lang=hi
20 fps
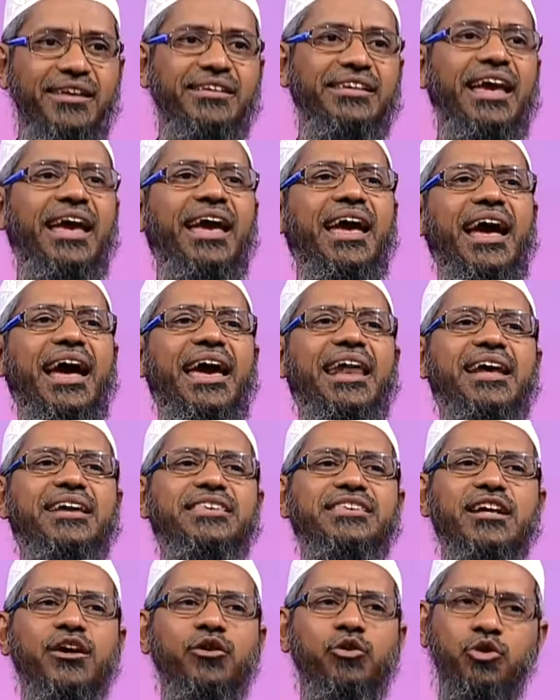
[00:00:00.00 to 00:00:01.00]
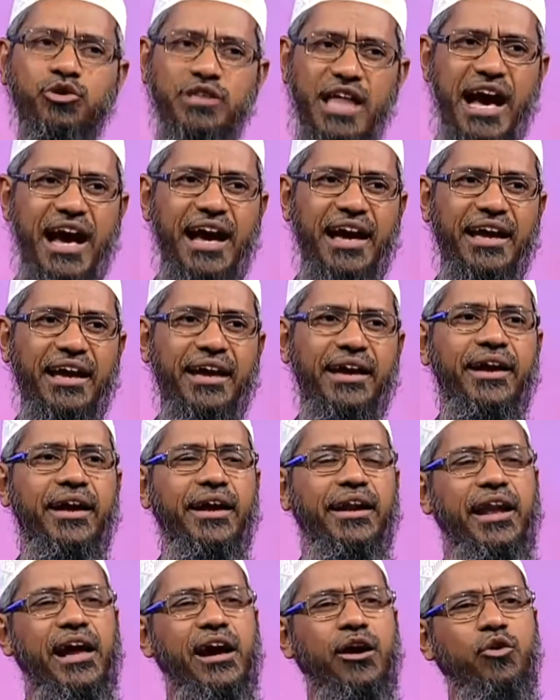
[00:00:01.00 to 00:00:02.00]
ये एनर्जी खुदा है
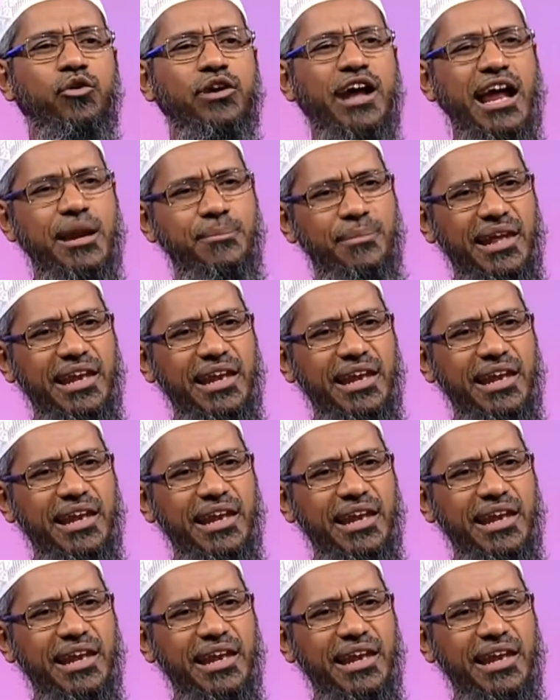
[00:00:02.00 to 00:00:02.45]
ना कुरान